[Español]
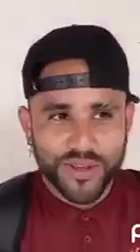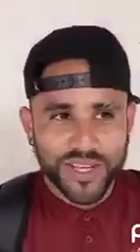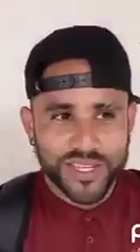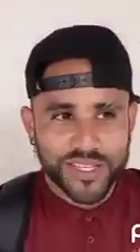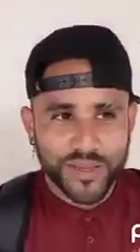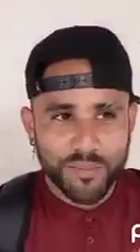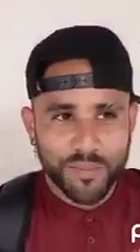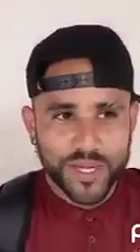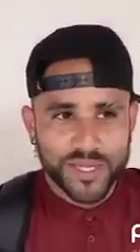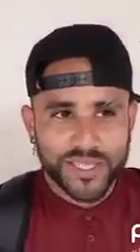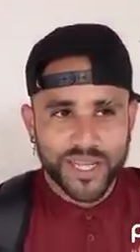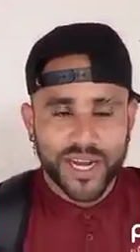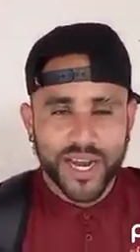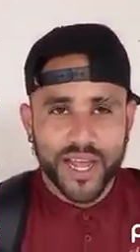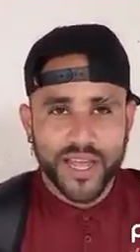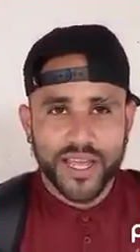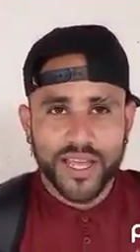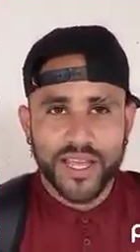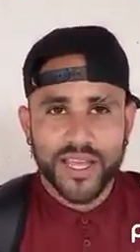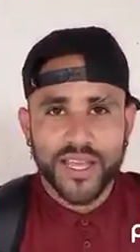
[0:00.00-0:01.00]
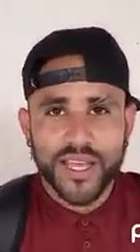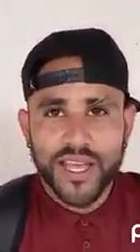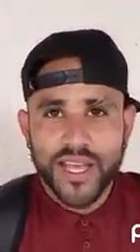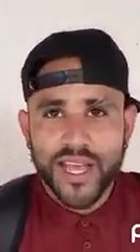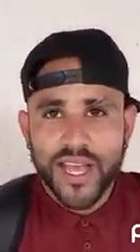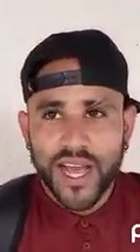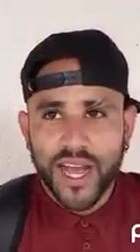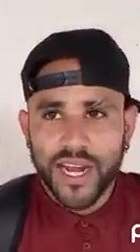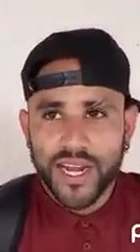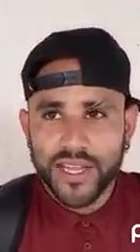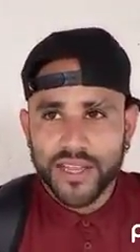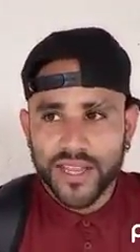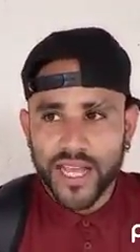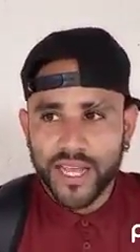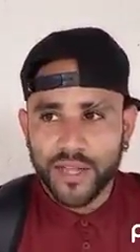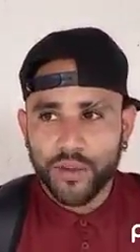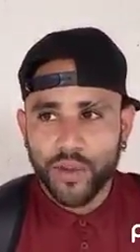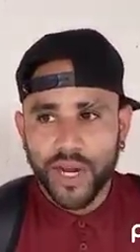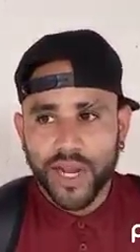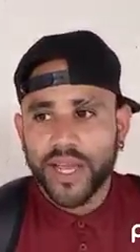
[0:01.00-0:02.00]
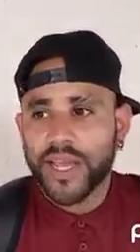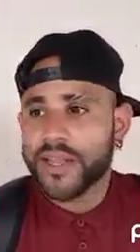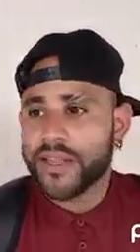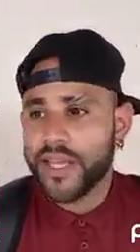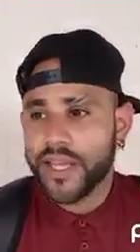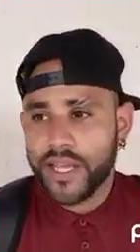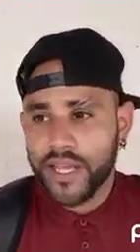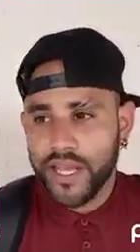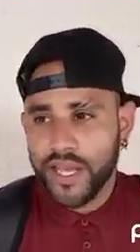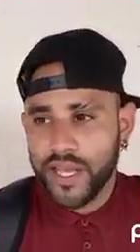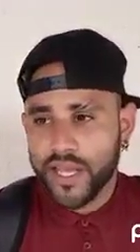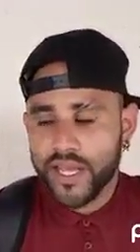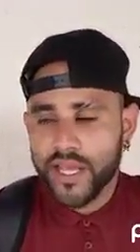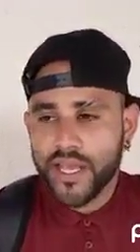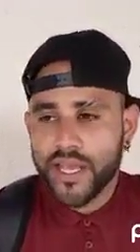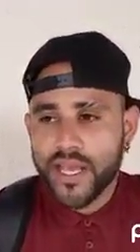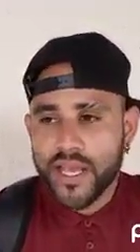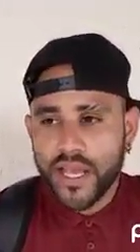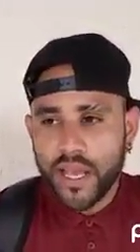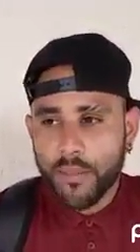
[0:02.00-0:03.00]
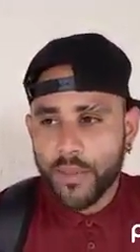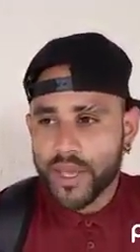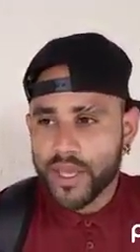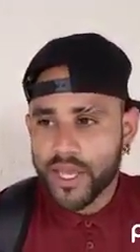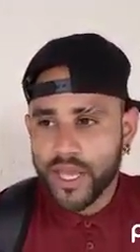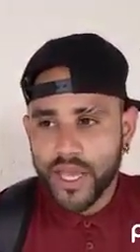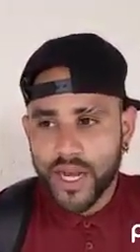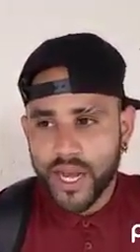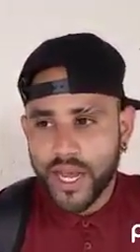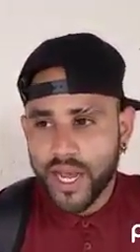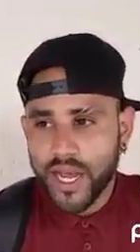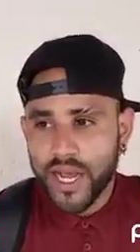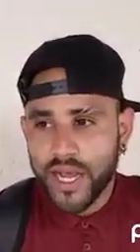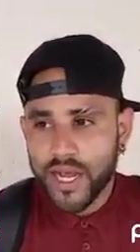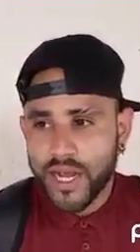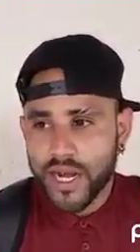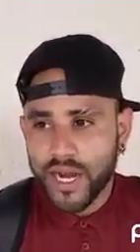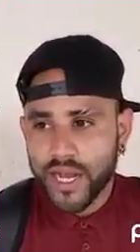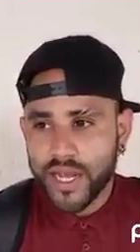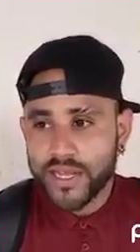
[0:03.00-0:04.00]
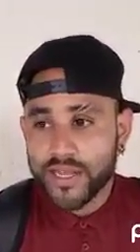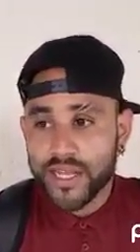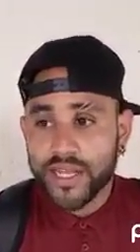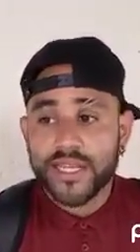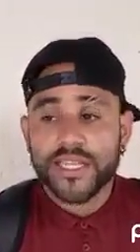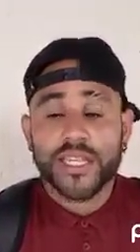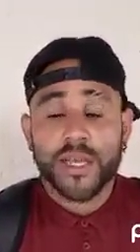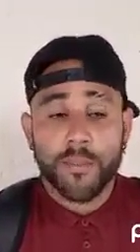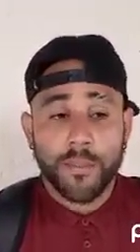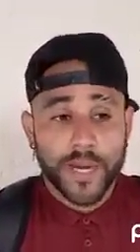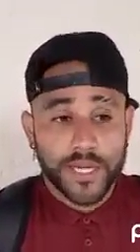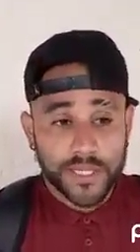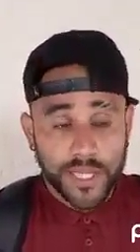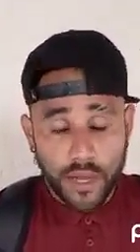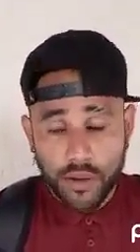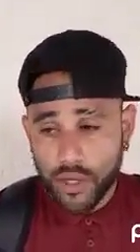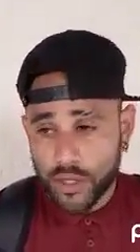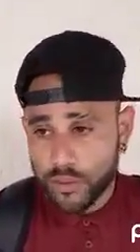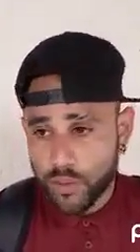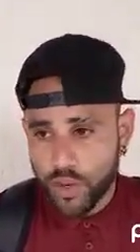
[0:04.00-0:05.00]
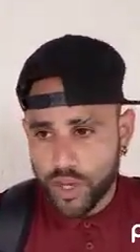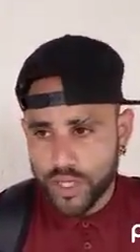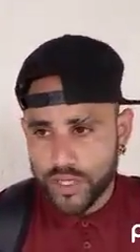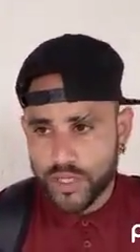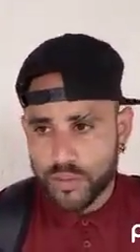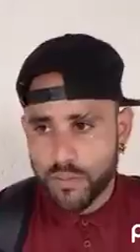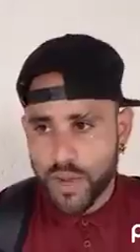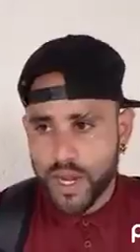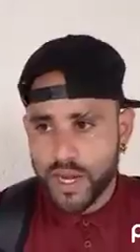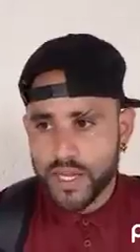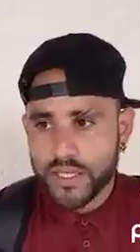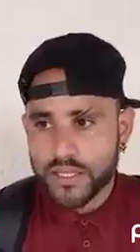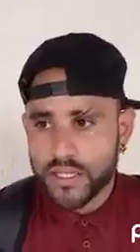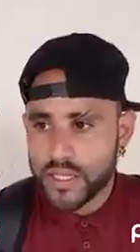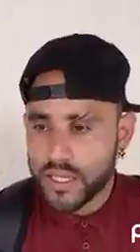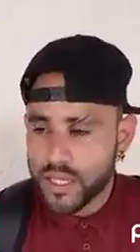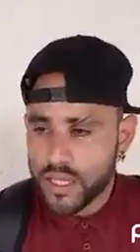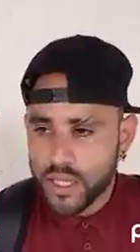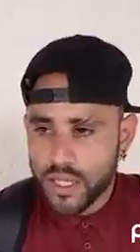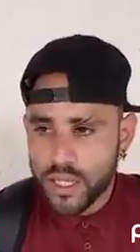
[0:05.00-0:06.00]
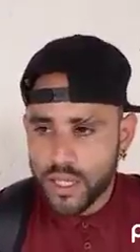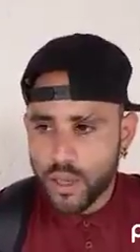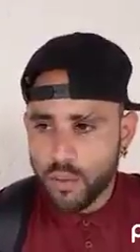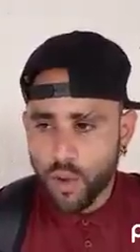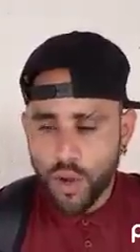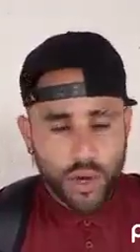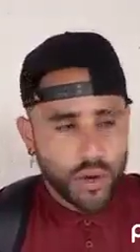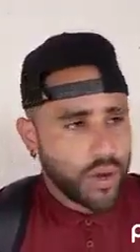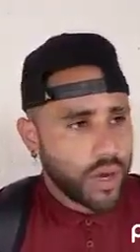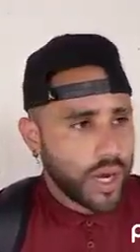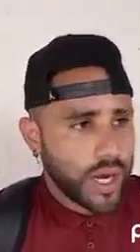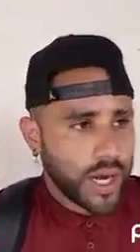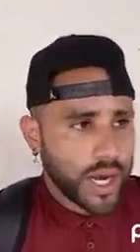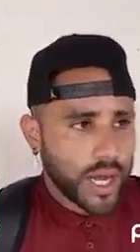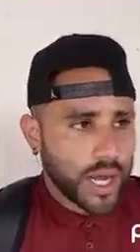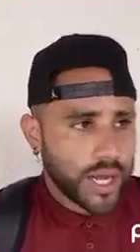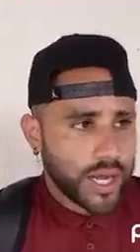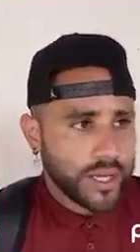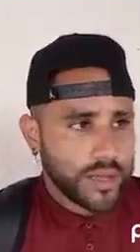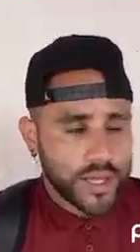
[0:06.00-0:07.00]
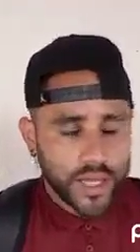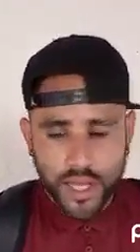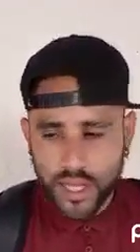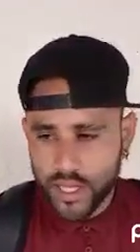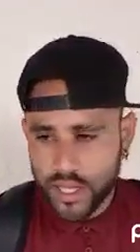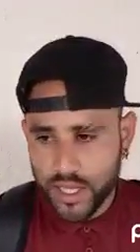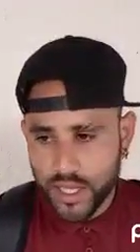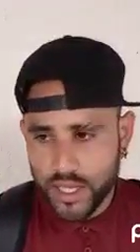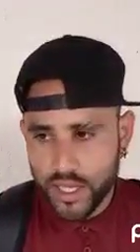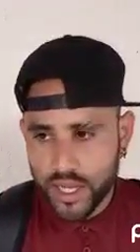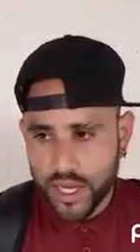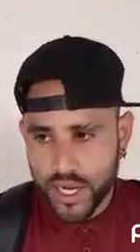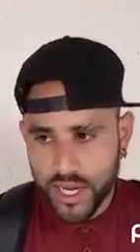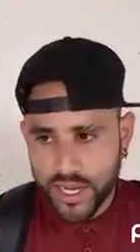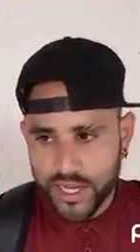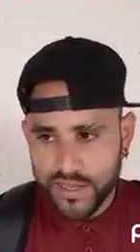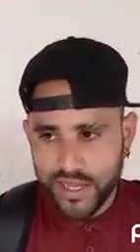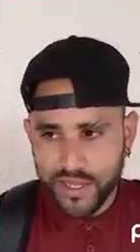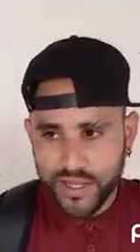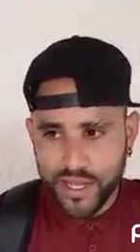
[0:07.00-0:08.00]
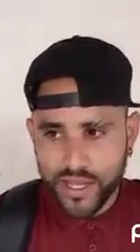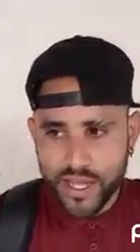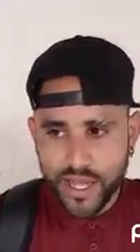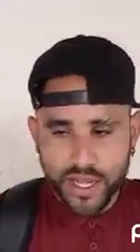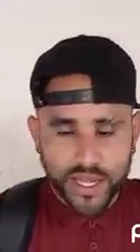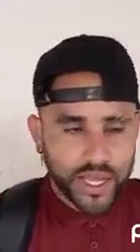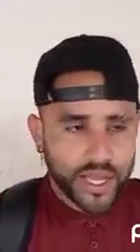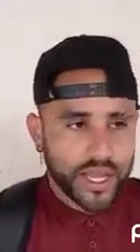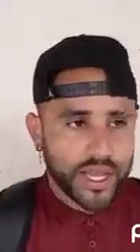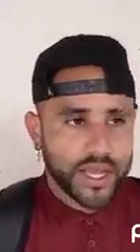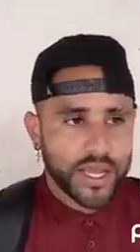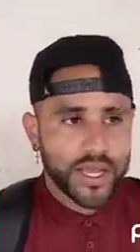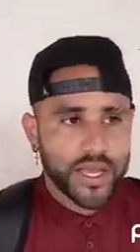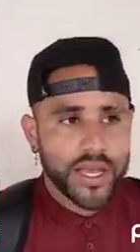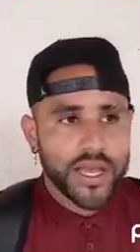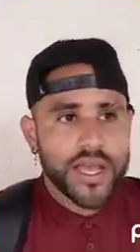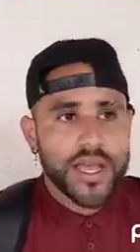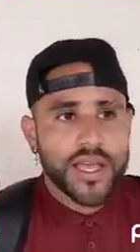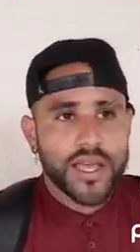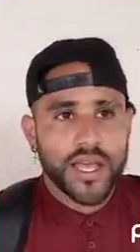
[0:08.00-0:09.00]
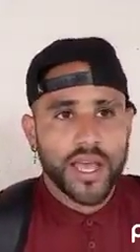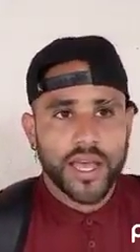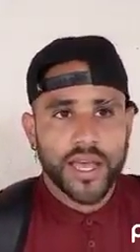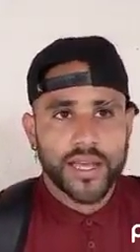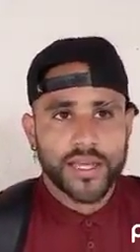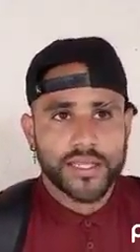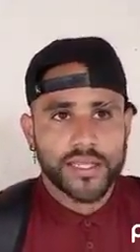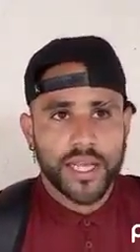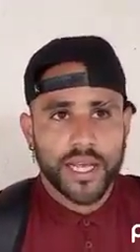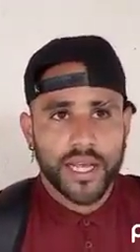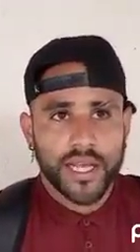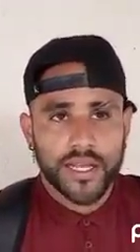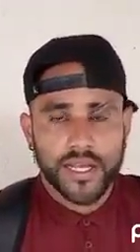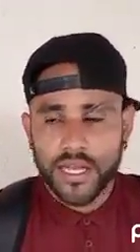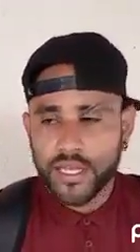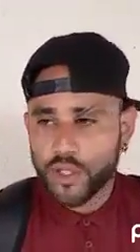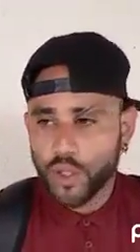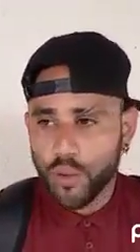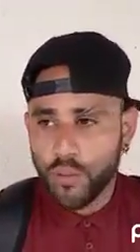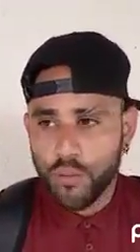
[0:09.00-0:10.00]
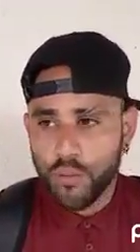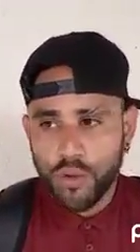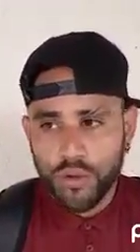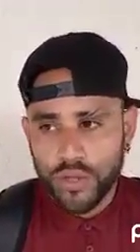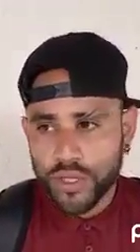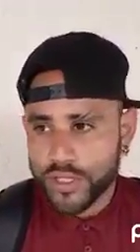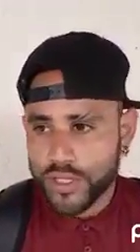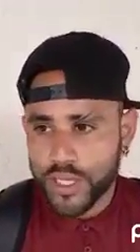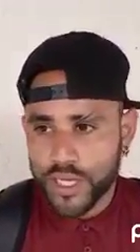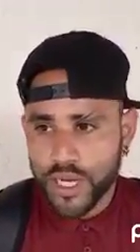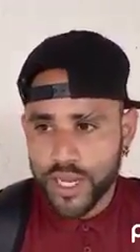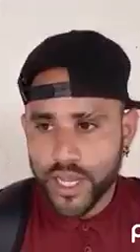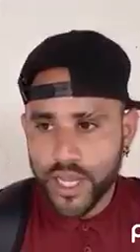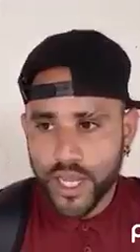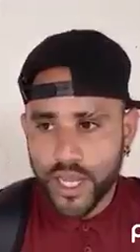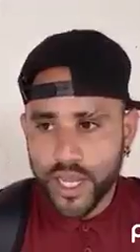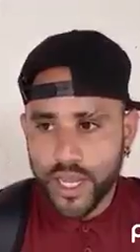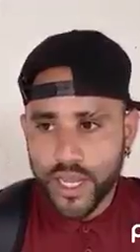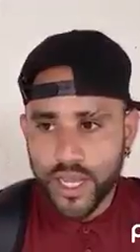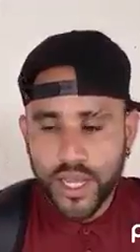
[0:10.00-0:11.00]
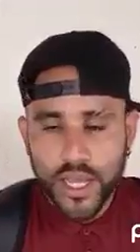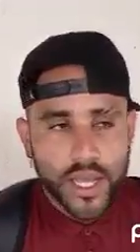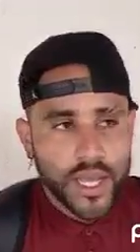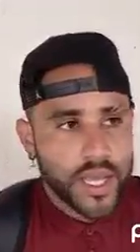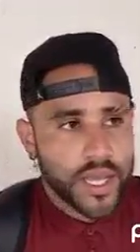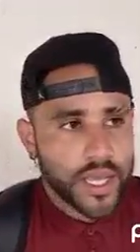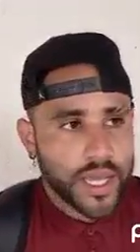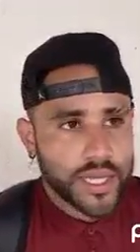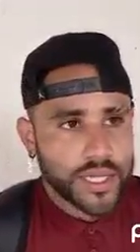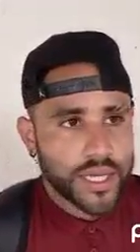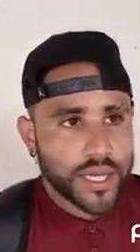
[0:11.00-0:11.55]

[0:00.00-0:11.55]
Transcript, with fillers: ¿no? que siempre están ahí alentando a la gente que, me quiere, a, la gente que siempre ha estado en las buenas y malas, y bueno, a la gente de aquí, a la gente nica que, es del chombo, decirle que,